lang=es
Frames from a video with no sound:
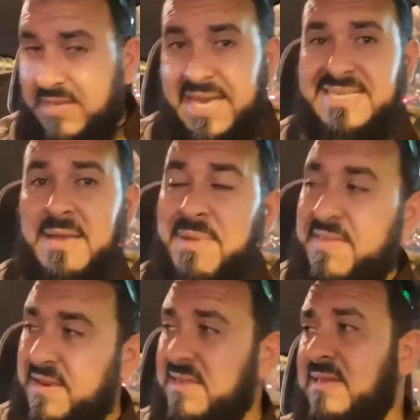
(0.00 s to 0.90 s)
esa
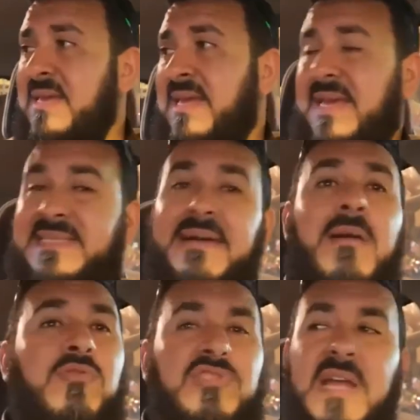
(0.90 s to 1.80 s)
madre
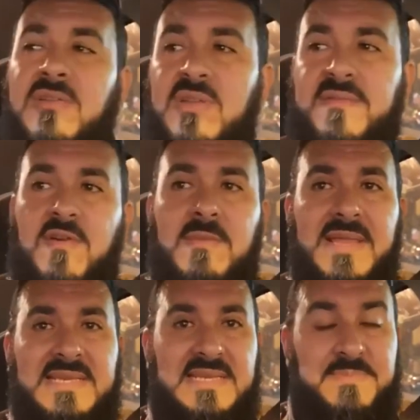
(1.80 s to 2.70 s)
estaba buscando de
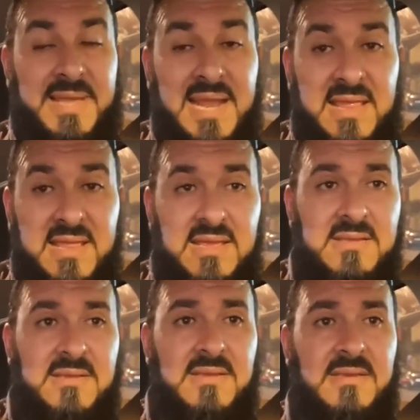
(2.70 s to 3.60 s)
forma desesperada,
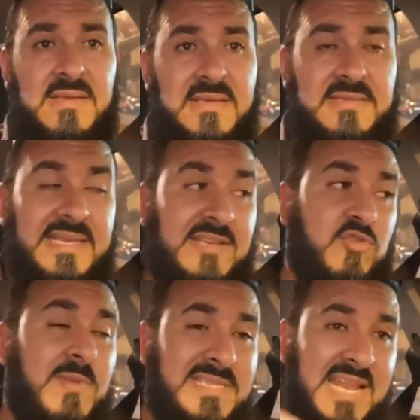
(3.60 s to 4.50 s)
si le
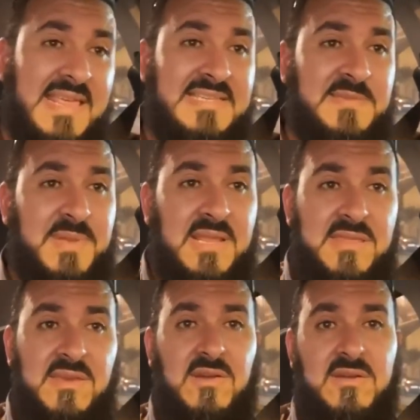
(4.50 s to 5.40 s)
sumas a la
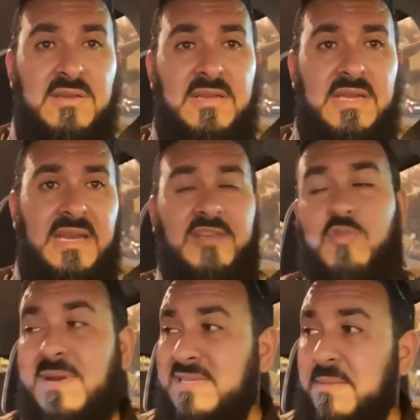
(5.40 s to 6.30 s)
desesperación, le
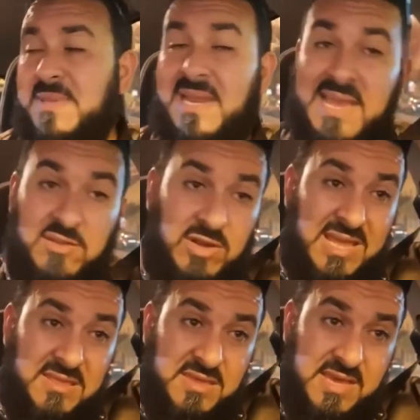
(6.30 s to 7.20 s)
sumas también la
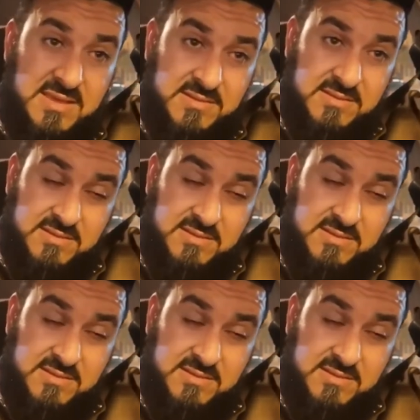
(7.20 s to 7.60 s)
ignorancia,